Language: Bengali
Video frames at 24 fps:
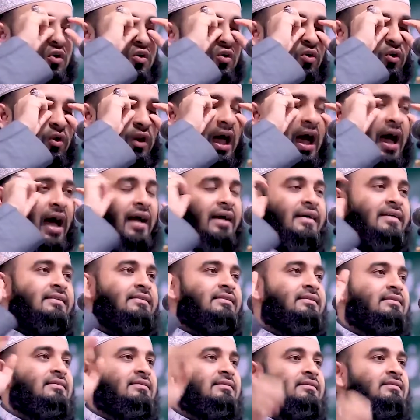চোখ খোলা
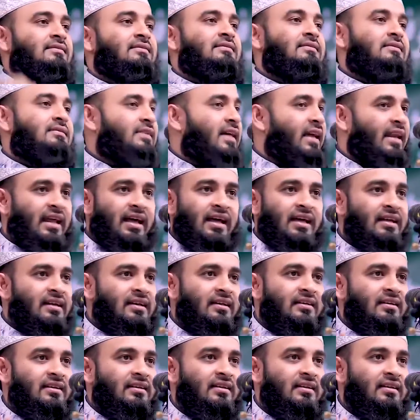তাই না